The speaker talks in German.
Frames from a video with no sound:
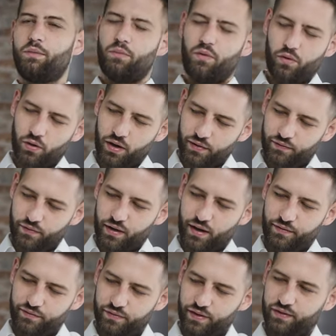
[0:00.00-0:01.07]
okay,
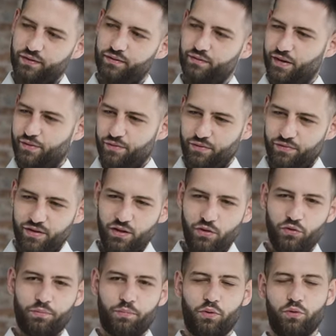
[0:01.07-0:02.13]
wir wissen, wenn wir
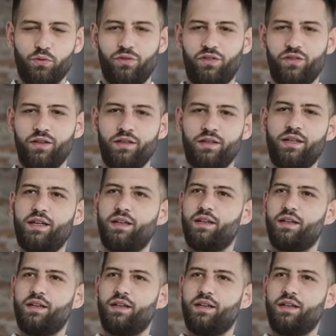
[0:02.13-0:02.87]
Videos produzieren,